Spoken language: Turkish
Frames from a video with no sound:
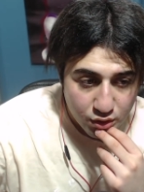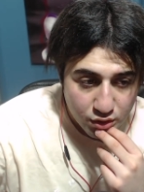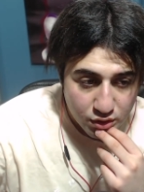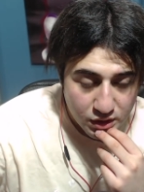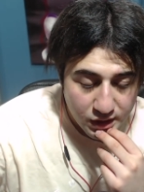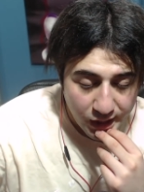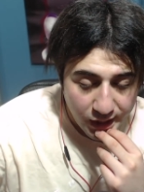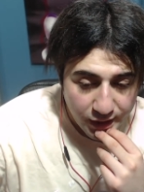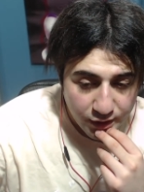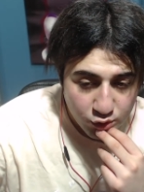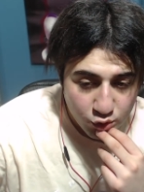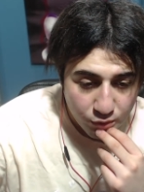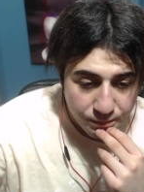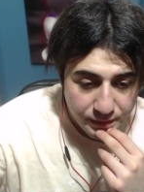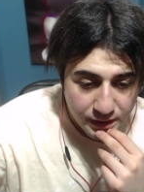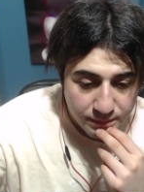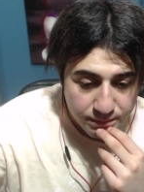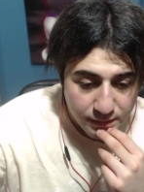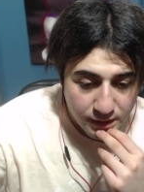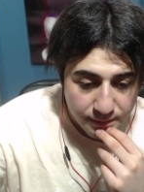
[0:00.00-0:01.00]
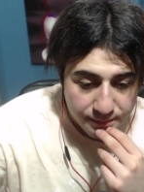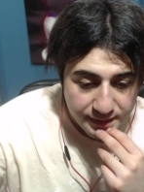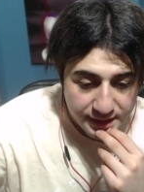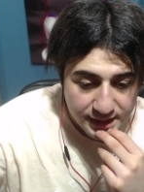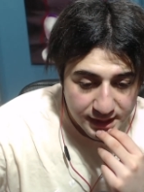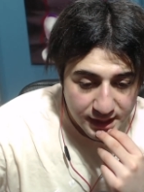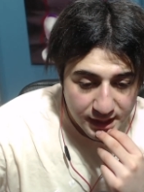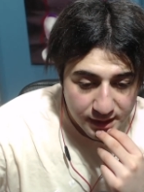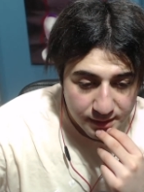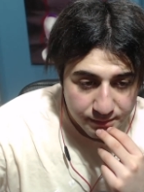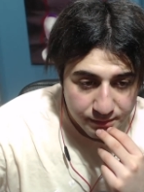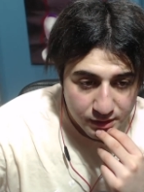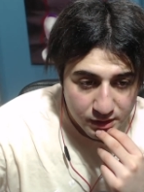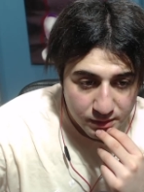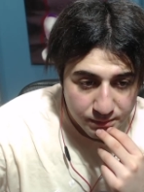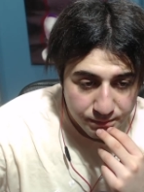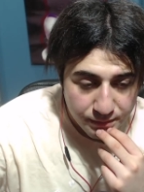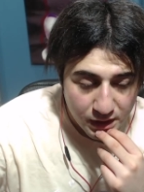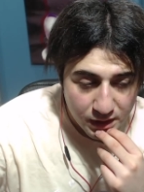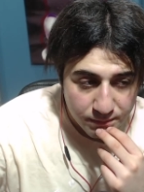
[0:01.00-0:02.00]
Kaido Big Mom iner mi?
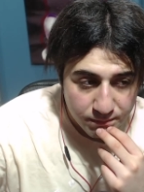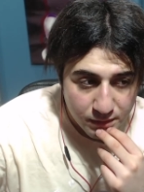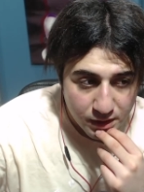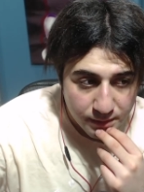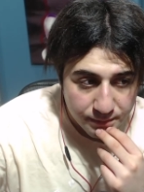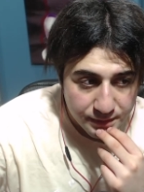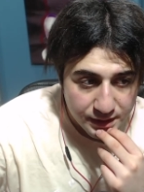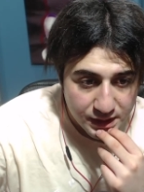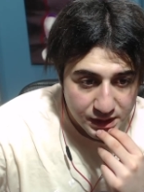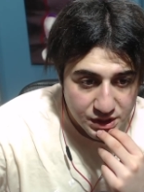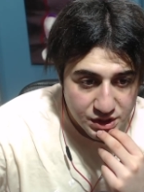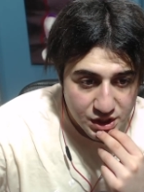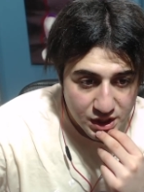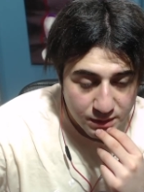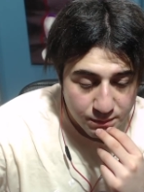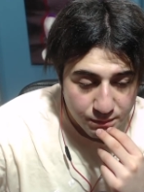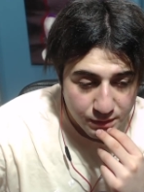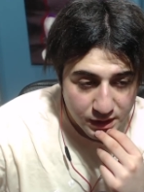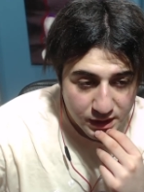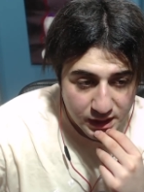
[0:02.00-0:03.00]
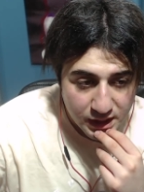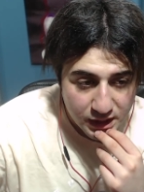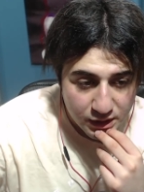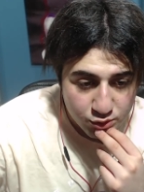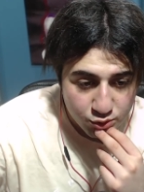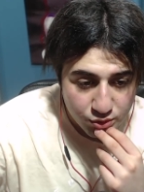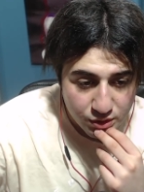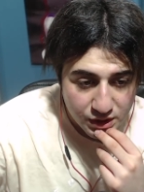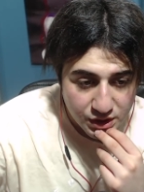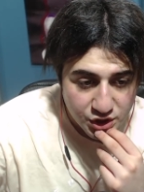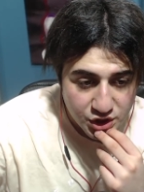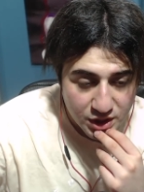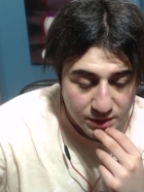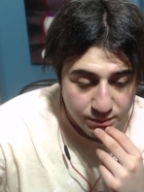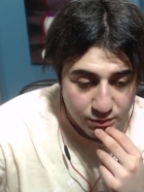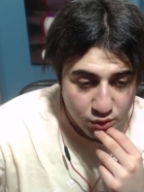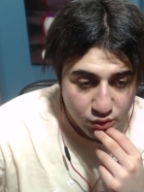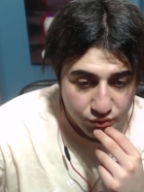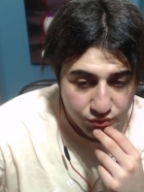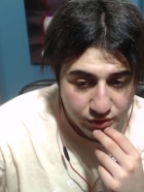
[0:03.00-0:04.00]
Big Mom inecek mi? Kaido
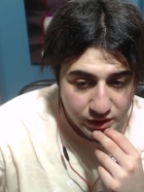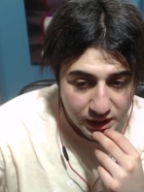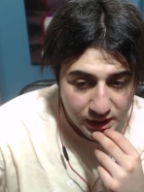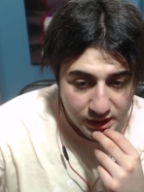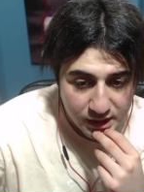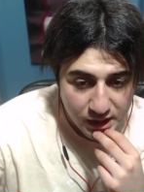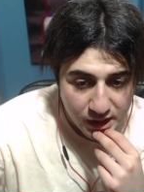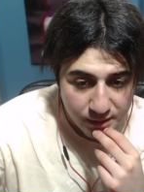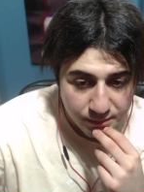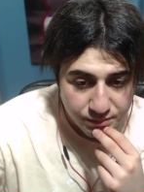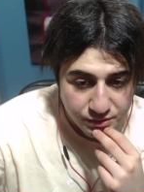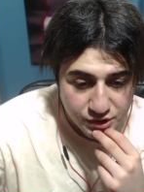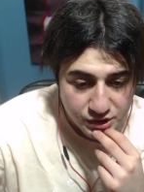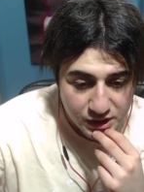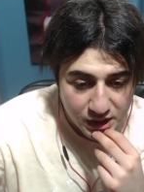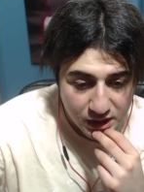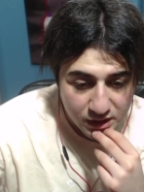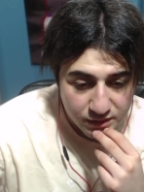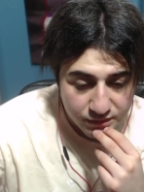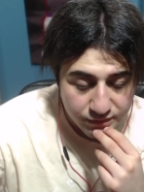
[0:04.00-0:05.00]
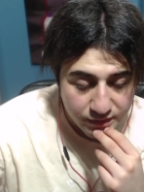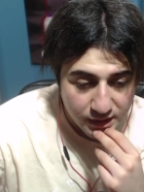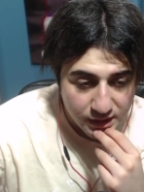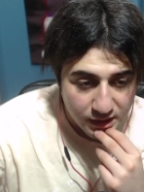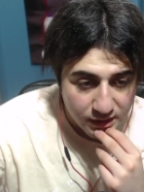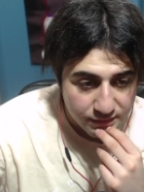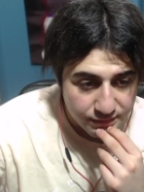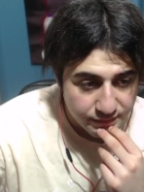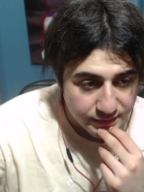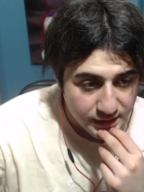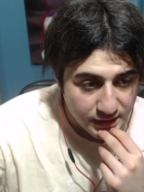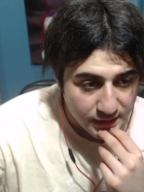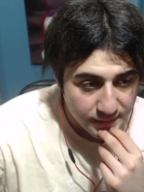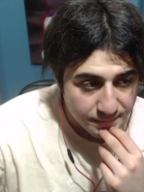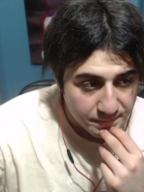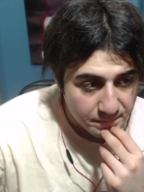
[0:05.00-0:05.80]
inecek mi? Luffy'ler ne yapacak? Falan filan.